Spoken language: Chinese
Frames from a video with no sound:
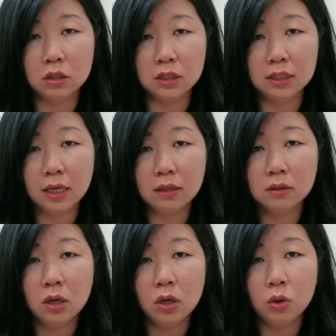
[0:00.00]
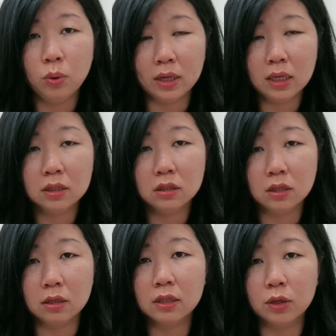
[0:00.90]
间，回应
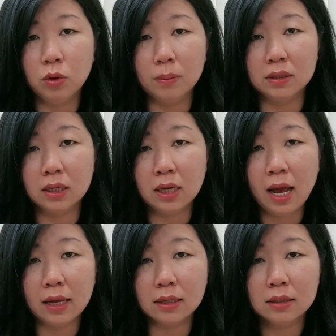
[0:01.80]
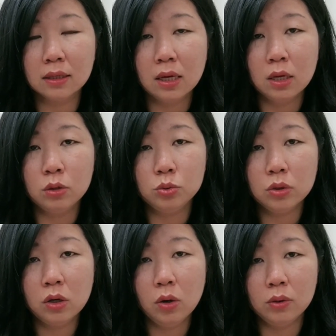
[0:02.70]
神给我们的爱。最
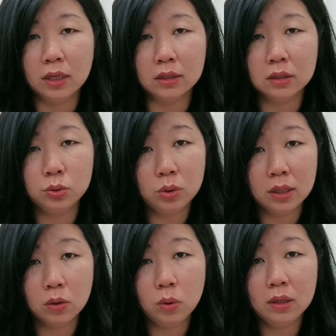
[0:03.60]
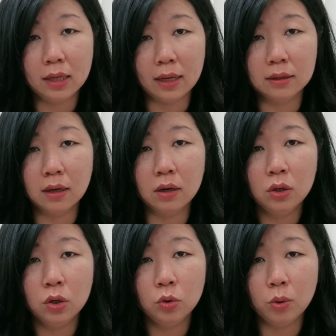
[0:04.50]
后也是最困难的，
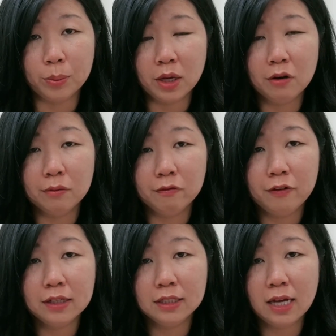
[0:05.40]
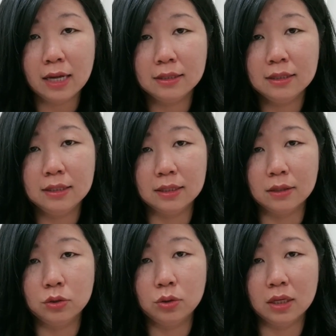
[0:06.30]
我们要放下自己的
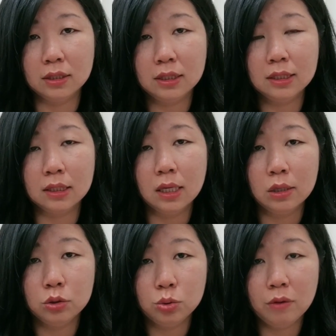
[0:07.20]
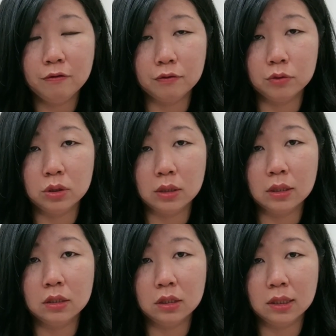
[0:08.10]
血气，顺服神
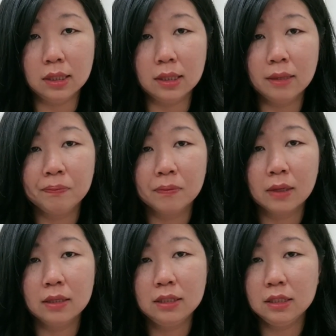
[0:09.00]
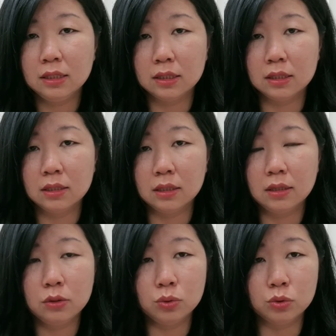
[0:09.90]
的旨意。即使神
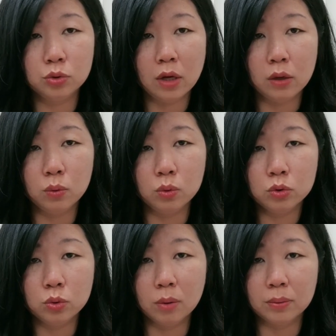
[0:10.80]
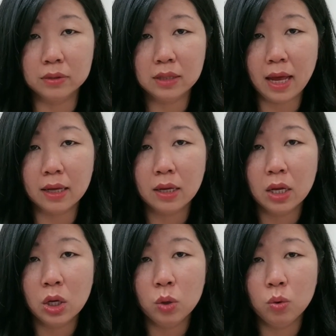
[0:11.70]
的主权无所不在，
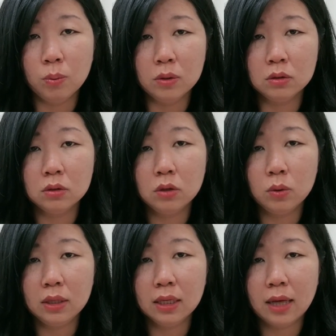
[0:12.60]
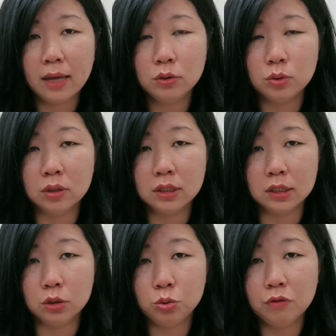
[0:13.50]
我们都应该学
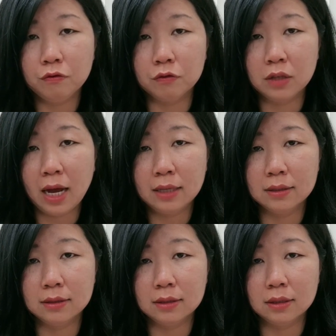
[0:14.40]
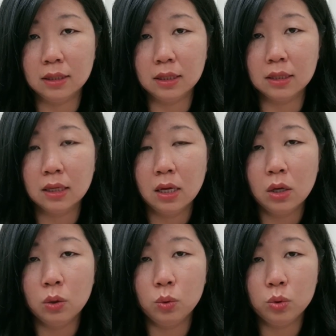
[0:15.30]
习顺服他的旨意，
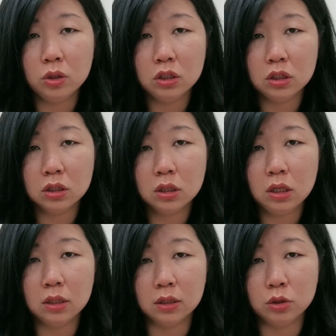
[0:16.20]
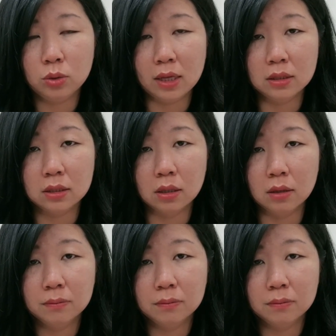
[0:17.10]
无论是个人的选择。